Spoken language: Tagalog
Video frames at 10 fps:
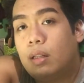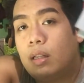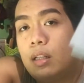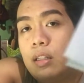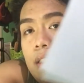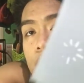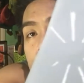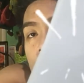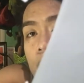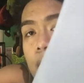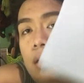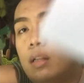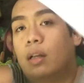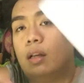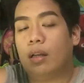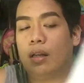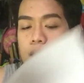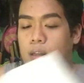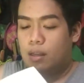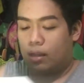seal na din dyan.
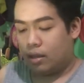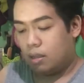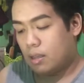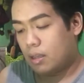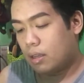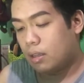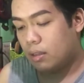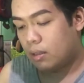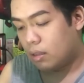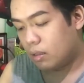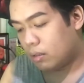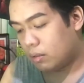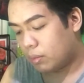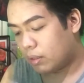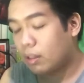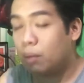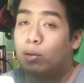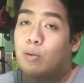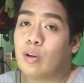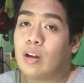And,
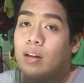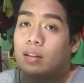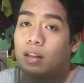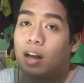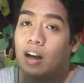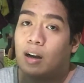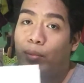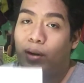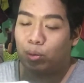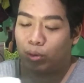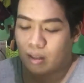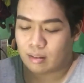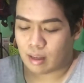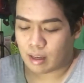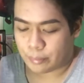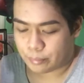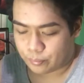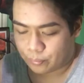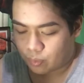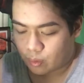masasabi ko lang, nakaka-proud kasi
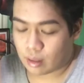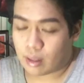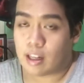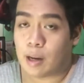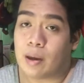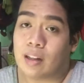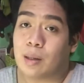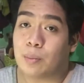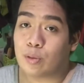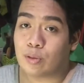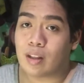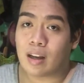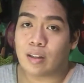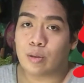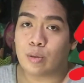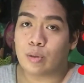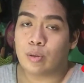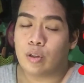kapag tapos tayo,